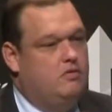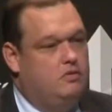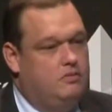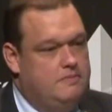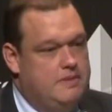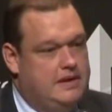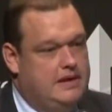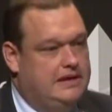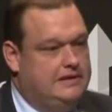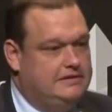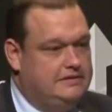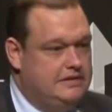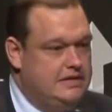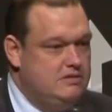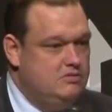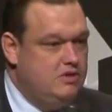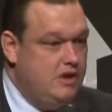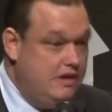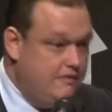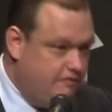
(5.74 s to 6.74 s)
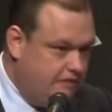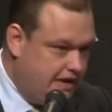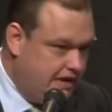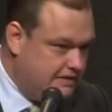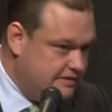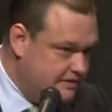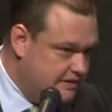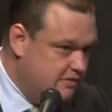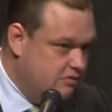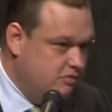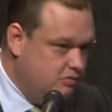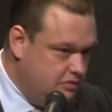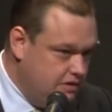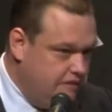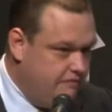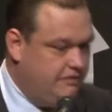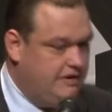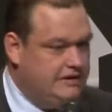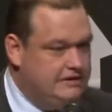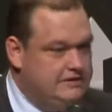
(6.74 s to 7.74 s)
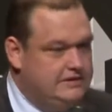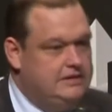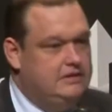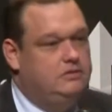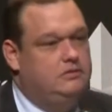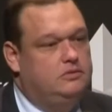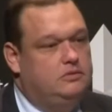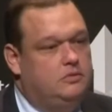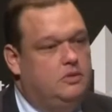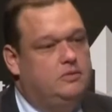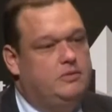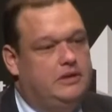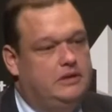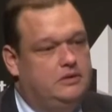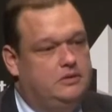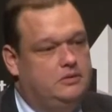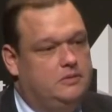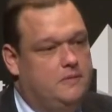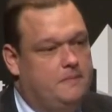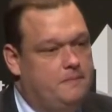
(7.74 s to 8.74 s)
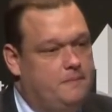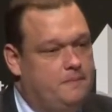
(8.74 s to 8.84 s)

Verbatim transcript: combinação de inflação com deflação no momento.